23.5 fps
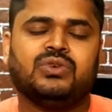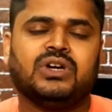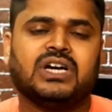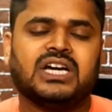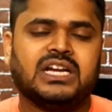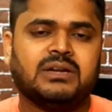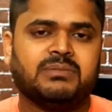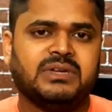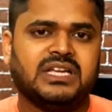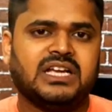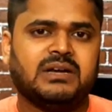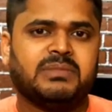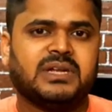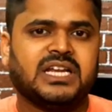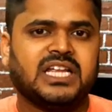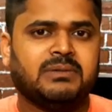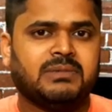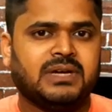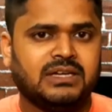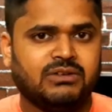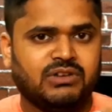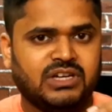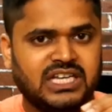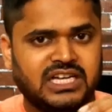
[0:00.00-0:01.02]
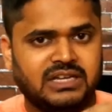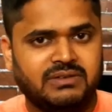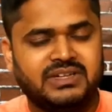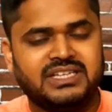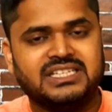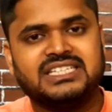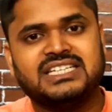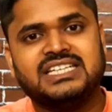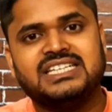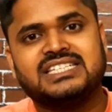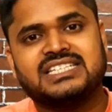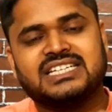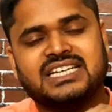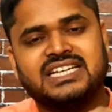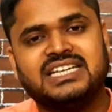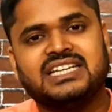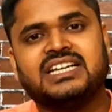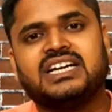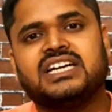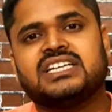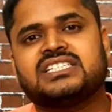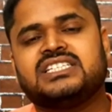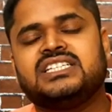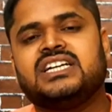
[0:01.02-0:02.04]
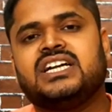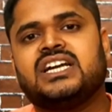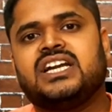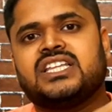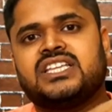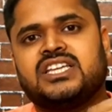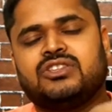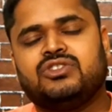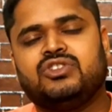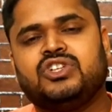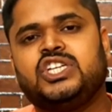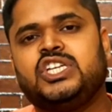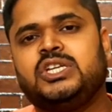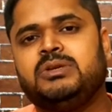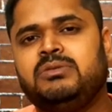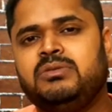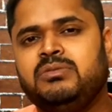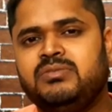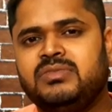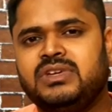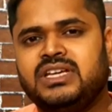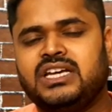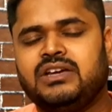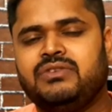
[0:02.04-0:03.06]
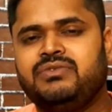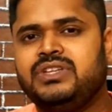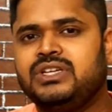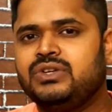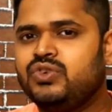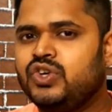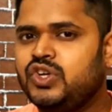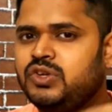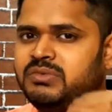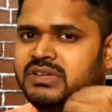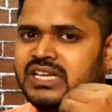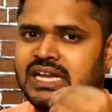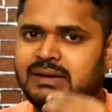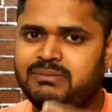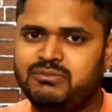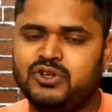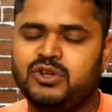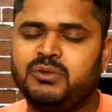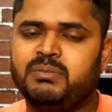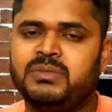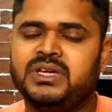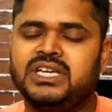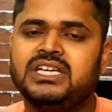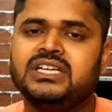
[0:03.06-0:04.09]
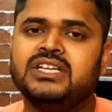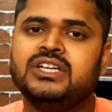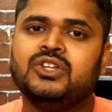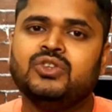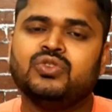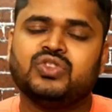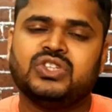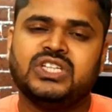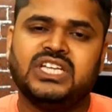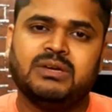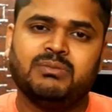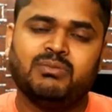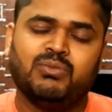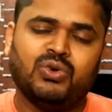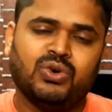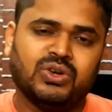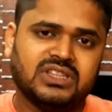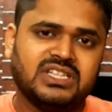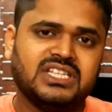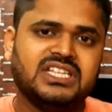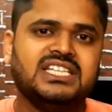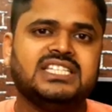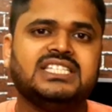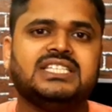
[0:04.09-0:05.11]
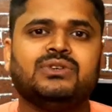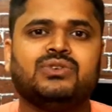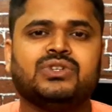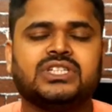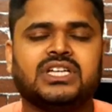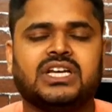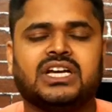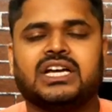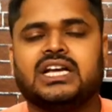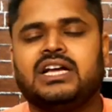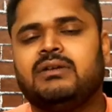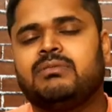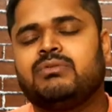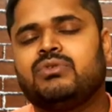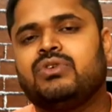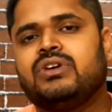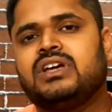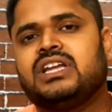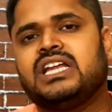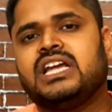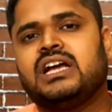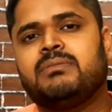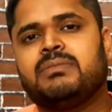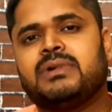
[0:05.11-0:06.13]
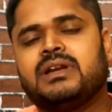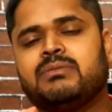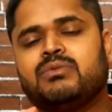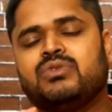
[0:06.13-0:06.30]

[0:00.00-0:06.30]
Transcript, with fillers: तो अगर आप यहाँ पर एम आई वाई इलेवन से स्क्रीन कास्टिंग करना चाहते हो टीवी में या फिर कोई भी लैपटॉप में तो ये बहुत ईजी हो जाएगा आपको और यहाँ